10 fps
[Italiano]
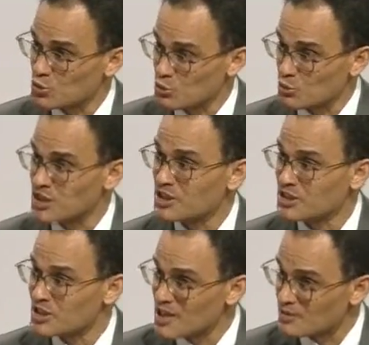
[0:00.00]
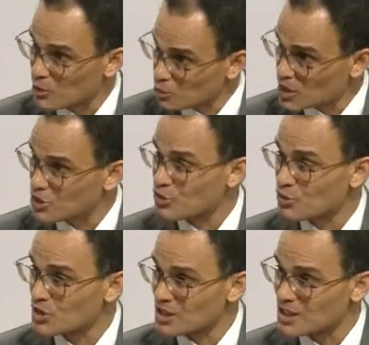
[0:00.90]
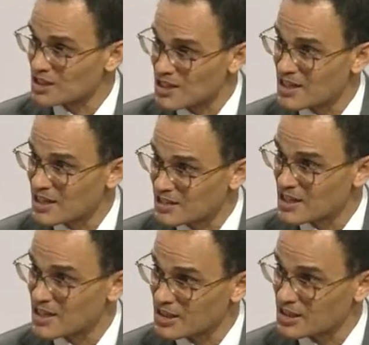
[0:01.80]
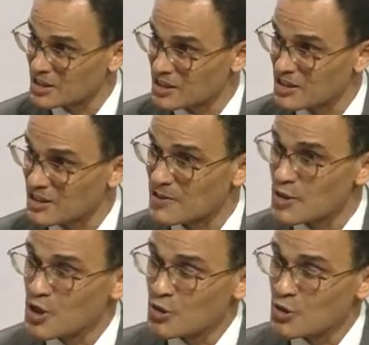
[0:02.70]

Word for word: gli strumenti della valutazione e della, della critica.